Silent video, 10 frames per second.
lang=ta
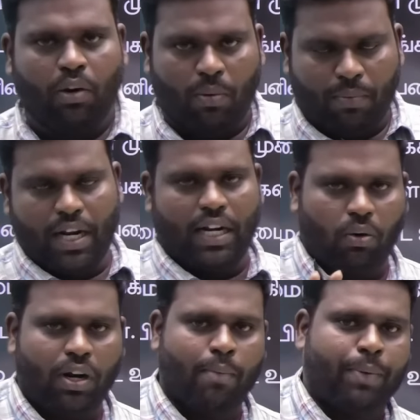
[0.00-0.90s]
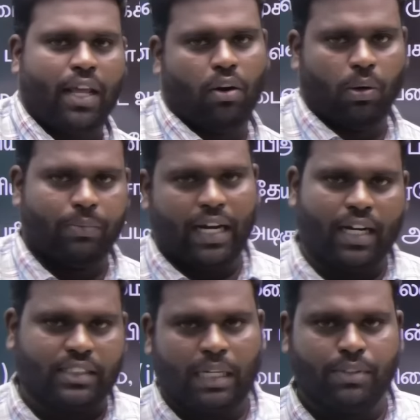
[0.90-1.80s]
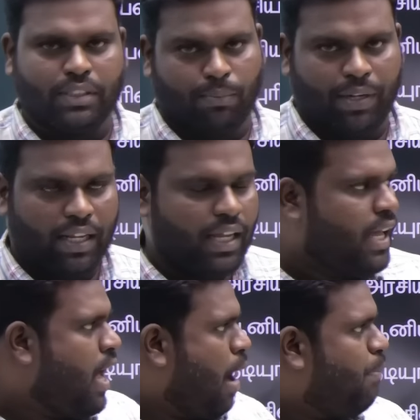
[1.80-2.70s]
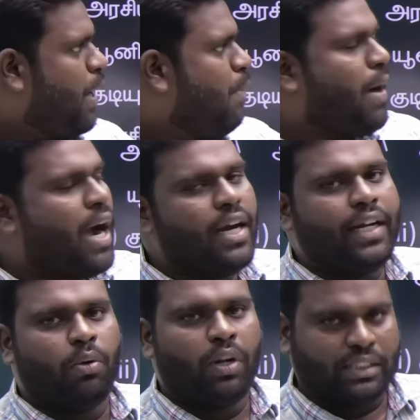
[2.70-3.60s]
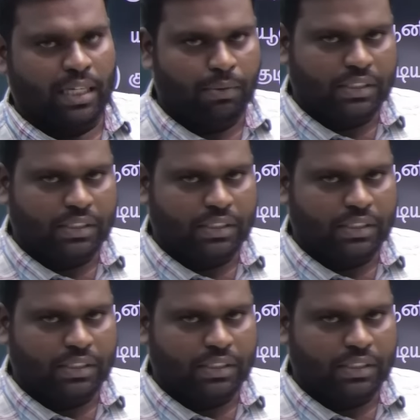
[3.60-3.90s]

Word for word: ரோமன் லெட்டரோட அப்படியே இருக்கும் என்ன சிலபஸ் அப்படின்னு அப்படியே பாலிட்டியோட சிலபஸை